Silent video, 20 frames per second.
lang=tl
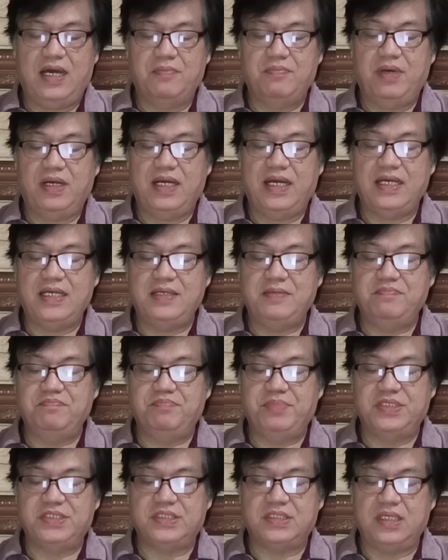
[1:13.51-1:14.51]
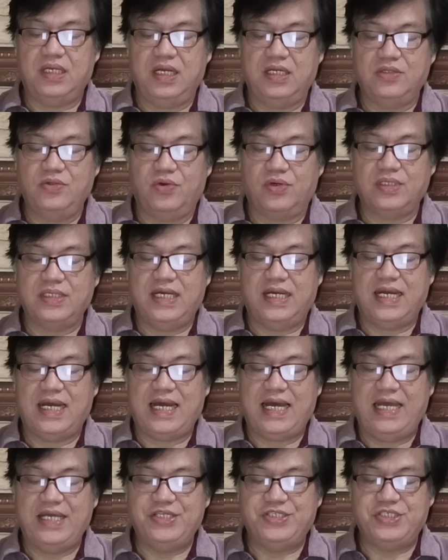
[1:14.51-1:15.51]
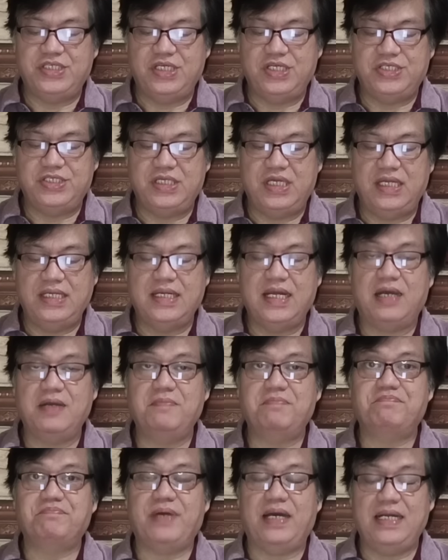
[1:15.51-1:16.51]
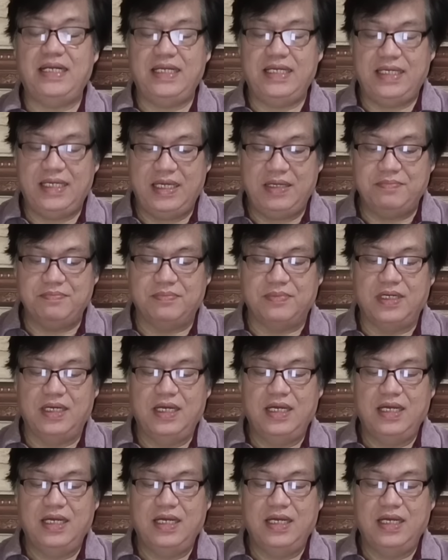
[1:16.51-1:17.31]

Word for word: ang mga investigador ng ICC ng palihim